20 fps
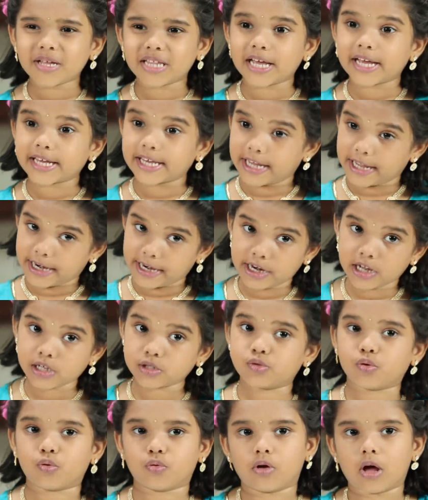நம்ம தான் என்ன
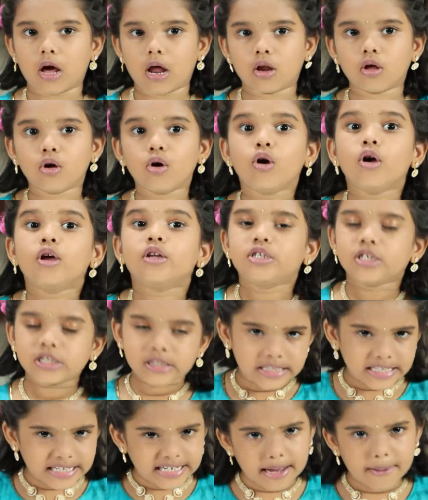சொன்னாலும்
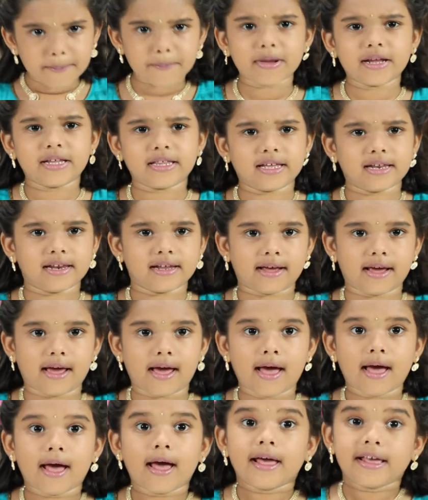சிதி நம்பறது
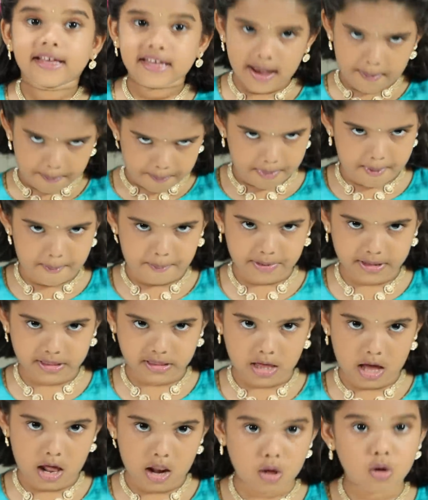இல்லையே எப்ப
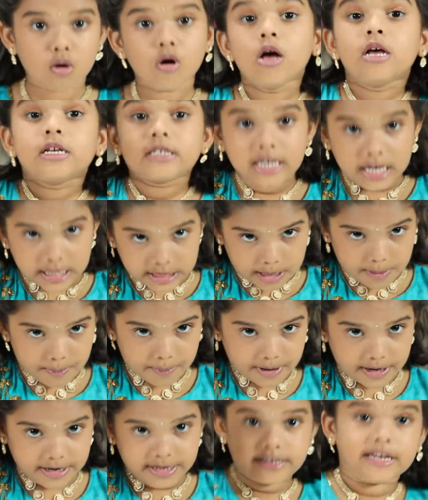பார்த்தாலும்
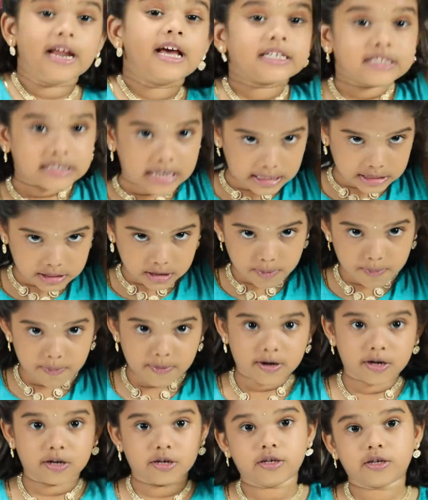சத்தியம் பண்ணிட்டேன்
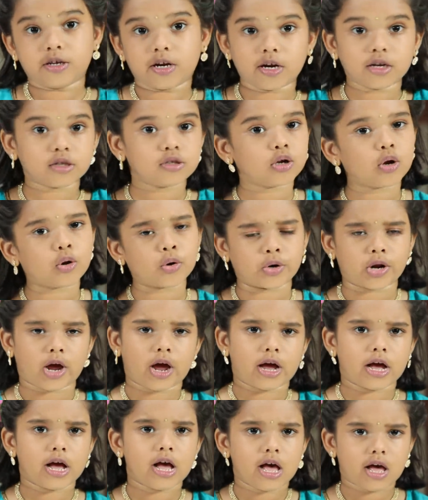சத்தியம் பண்ணிட்டேன்னு
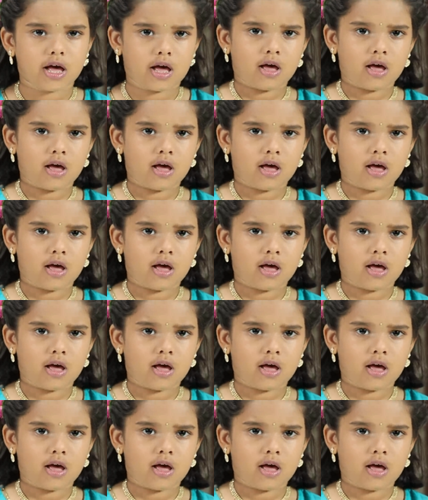சொல்றாங்க